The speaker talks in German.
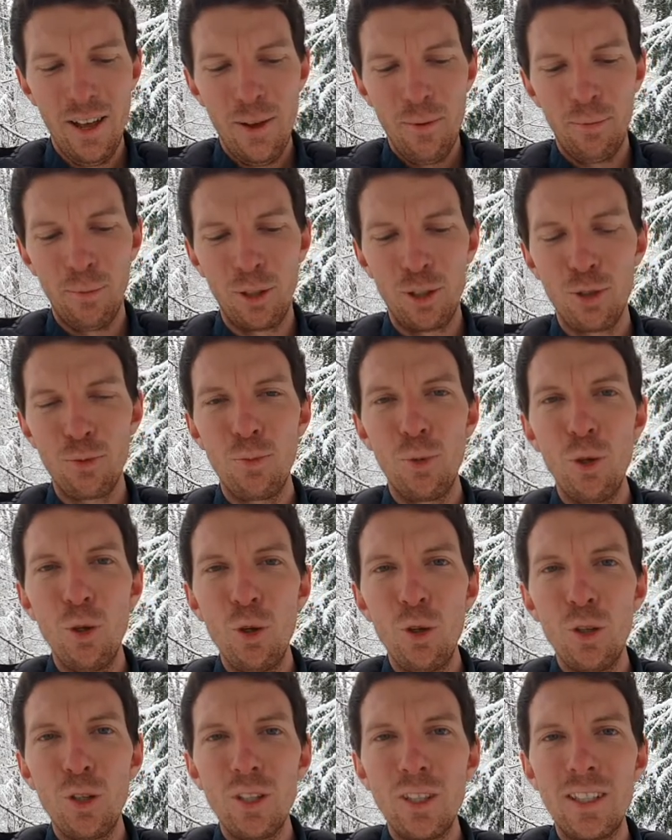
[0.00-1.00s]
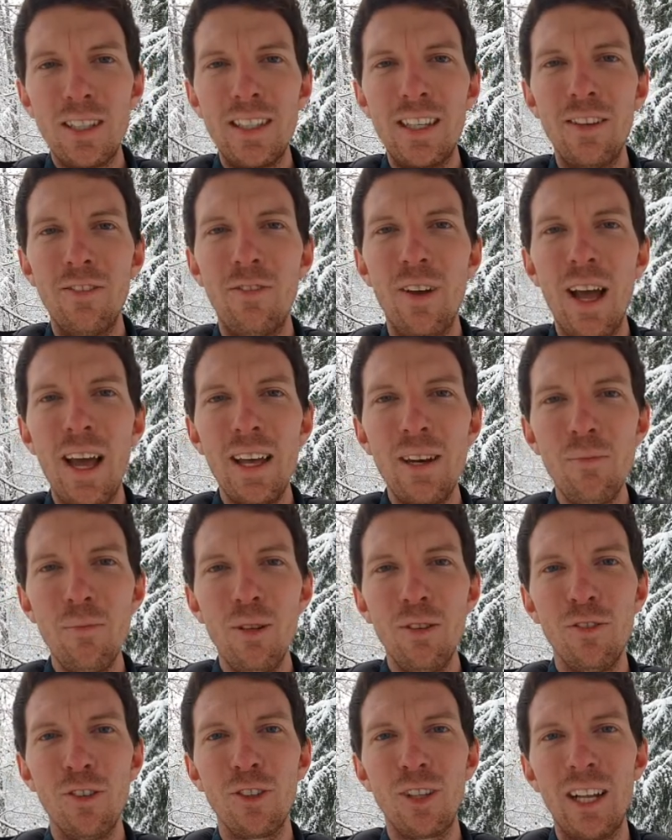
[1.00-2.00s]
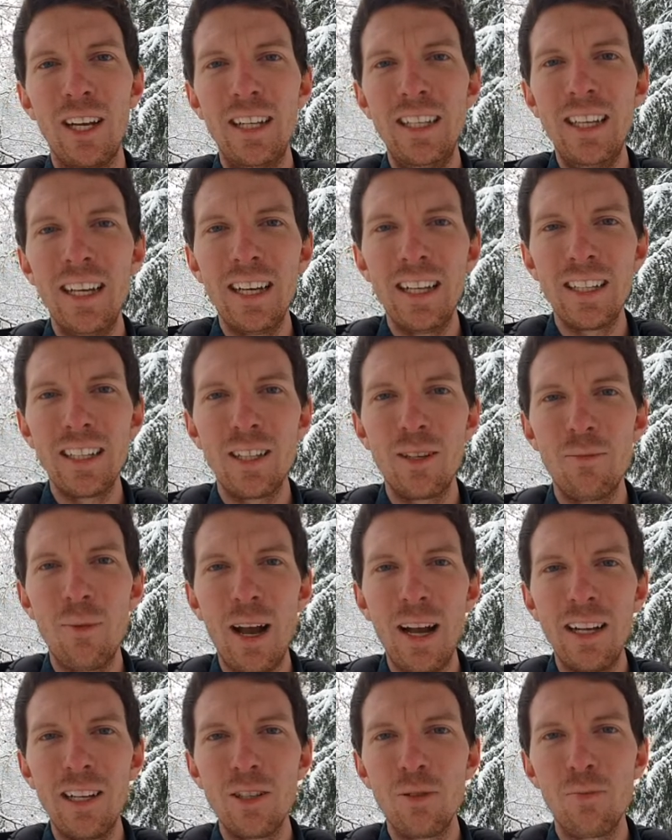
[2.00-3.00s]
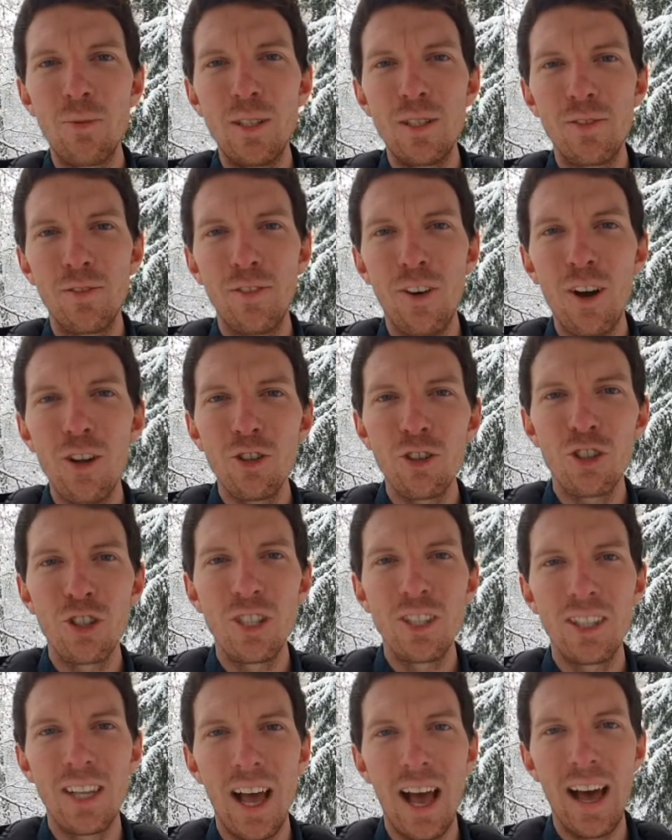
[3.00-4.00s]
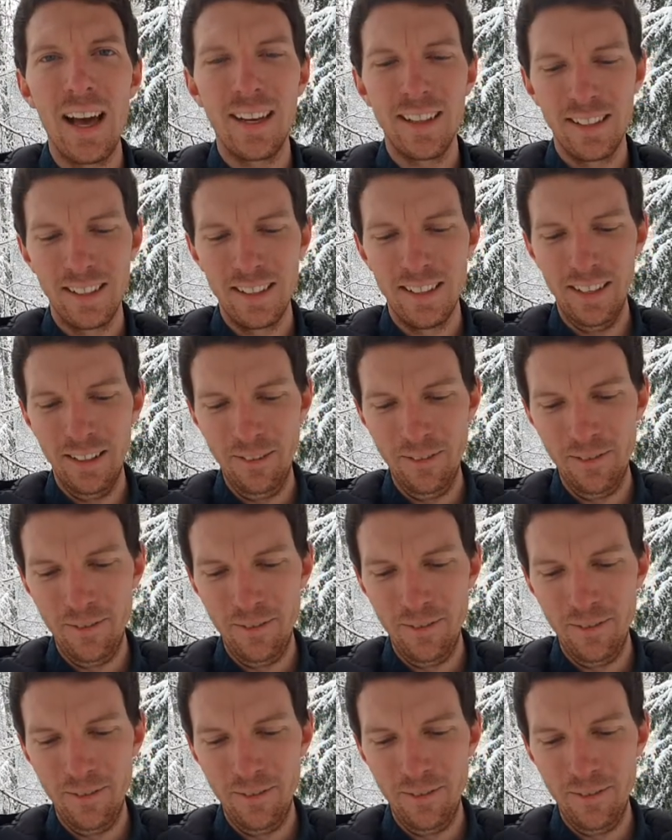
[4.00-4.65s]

Man spürt die Wärme der Lichter manchmal bis fast ins Herz. Hier